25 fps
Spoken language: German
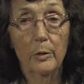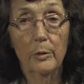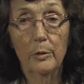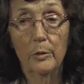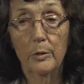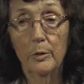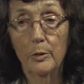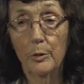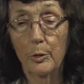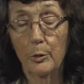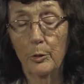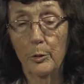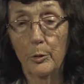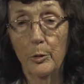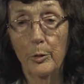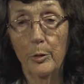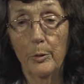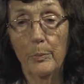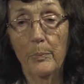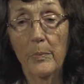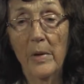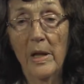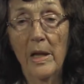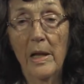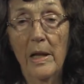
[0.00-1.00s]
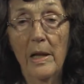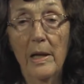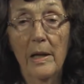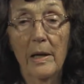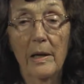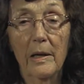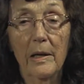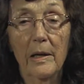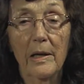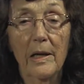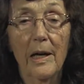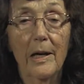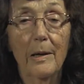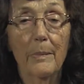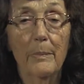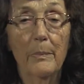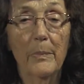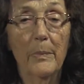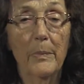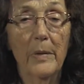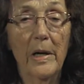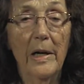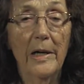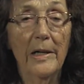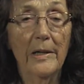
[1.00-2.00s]
Studium,
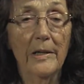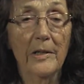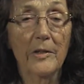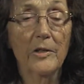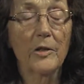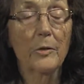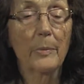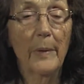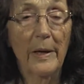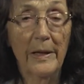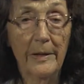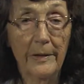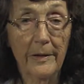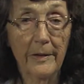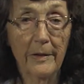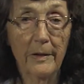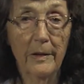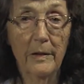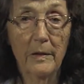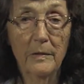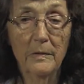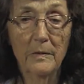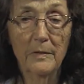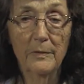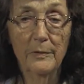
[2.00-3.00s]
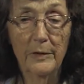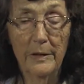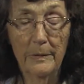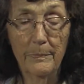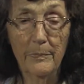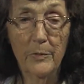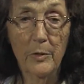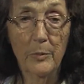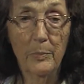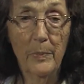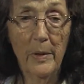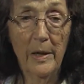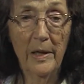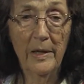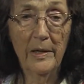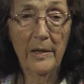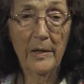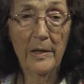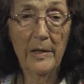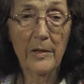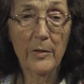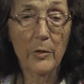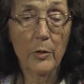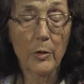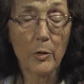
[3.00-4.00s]
kam eine zweite Fremdsprache
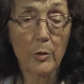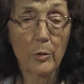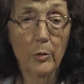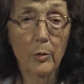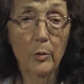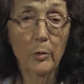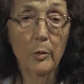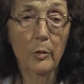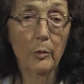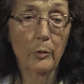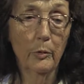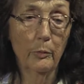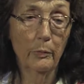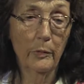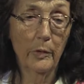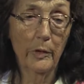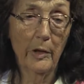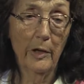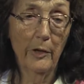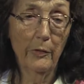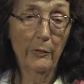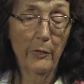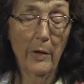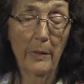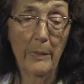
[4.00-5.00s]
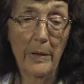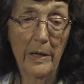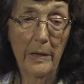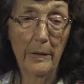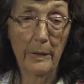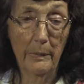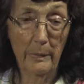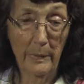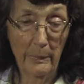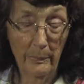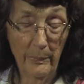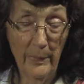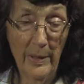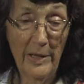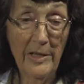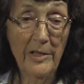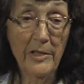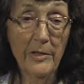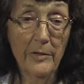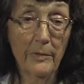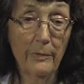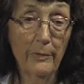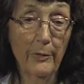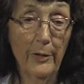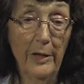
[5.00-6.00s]
hinzu und das war in den
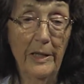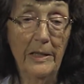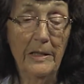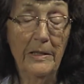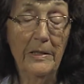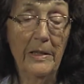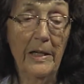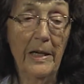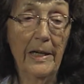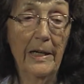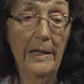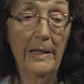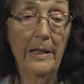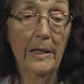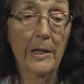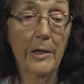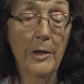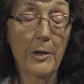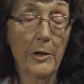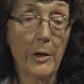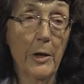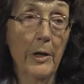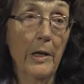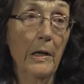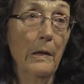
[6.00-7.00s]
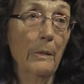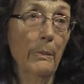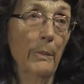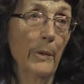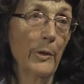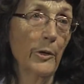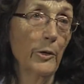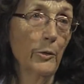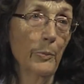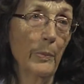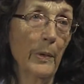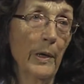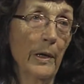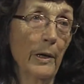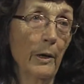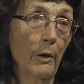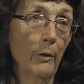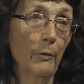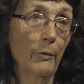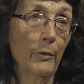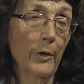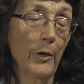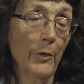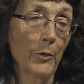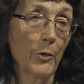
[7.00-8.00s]
meisten Fällen Englisch, manchmal auch
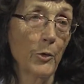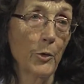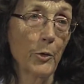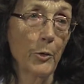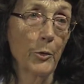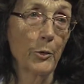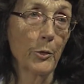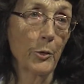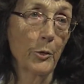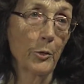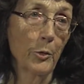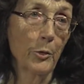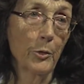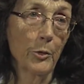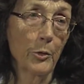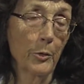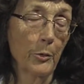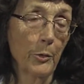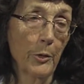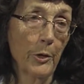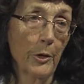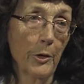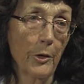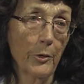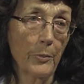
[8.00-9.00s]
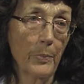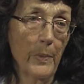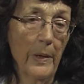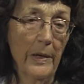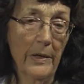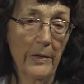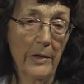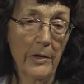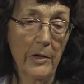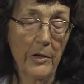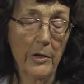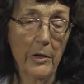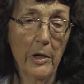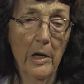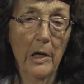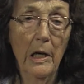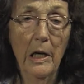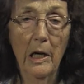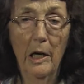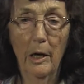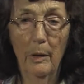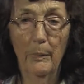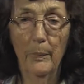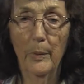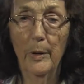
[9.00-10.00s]
Französisch oder Spanisch.
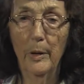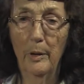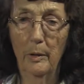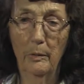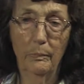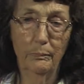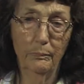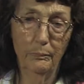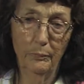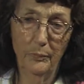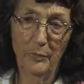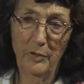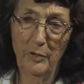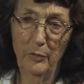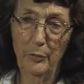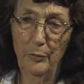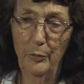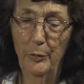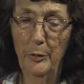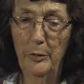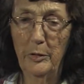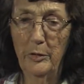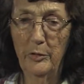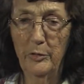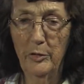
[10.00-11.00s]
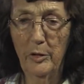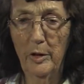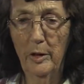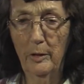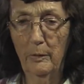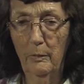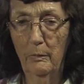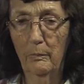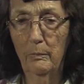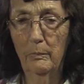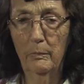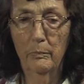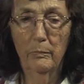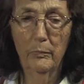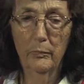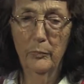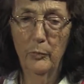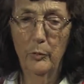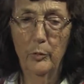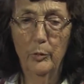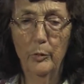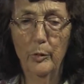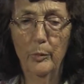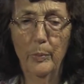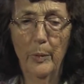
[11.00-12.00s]
Aber ich würde sagen,
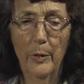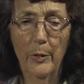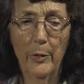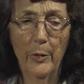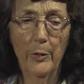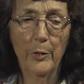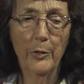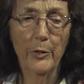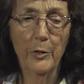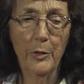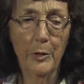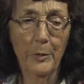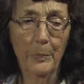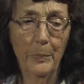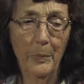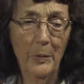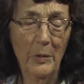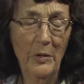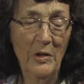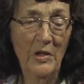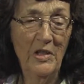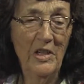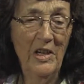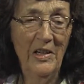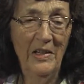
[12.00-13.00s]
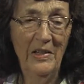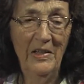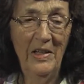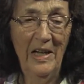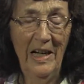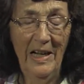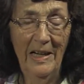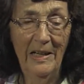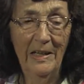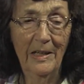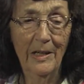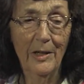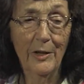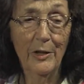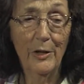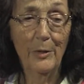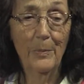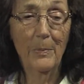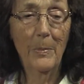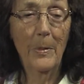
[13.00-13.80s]
über 90 Prozent Englisch.